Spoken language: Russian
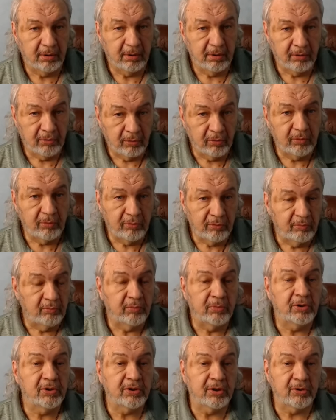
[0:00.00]
Ну,
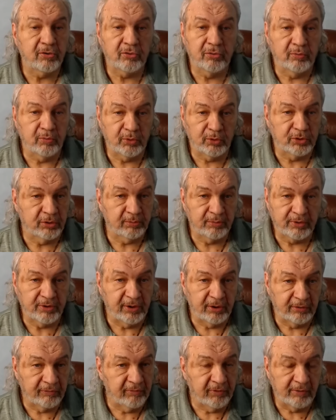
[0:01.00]
мы сразу можем
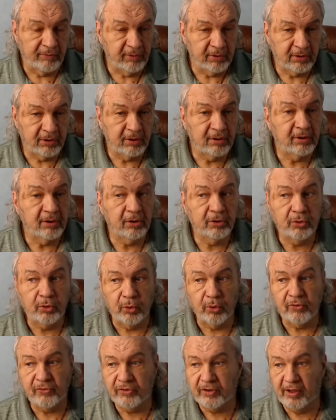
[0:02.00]
сделать вывод,
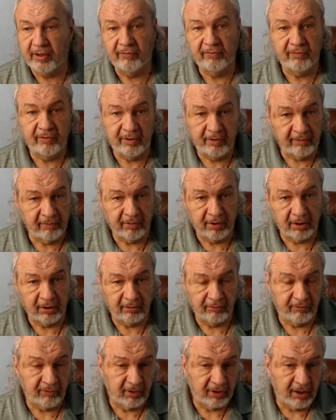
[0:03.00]
кто с кем воевал.
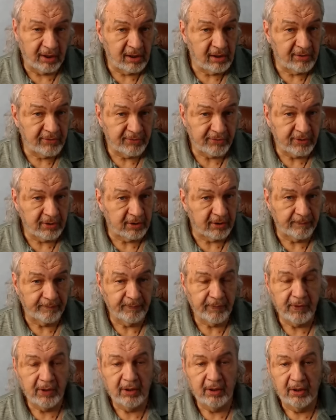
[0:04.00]
В реальности
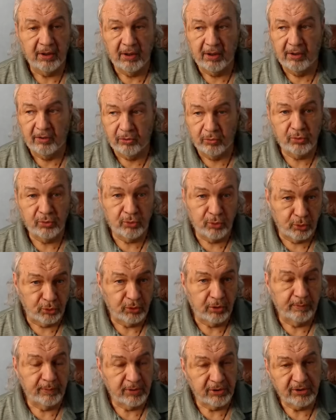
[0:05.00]
ну, то, что
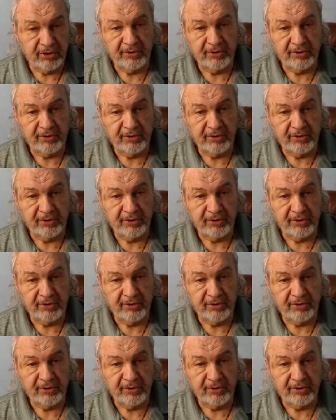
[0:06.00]
мы сейчас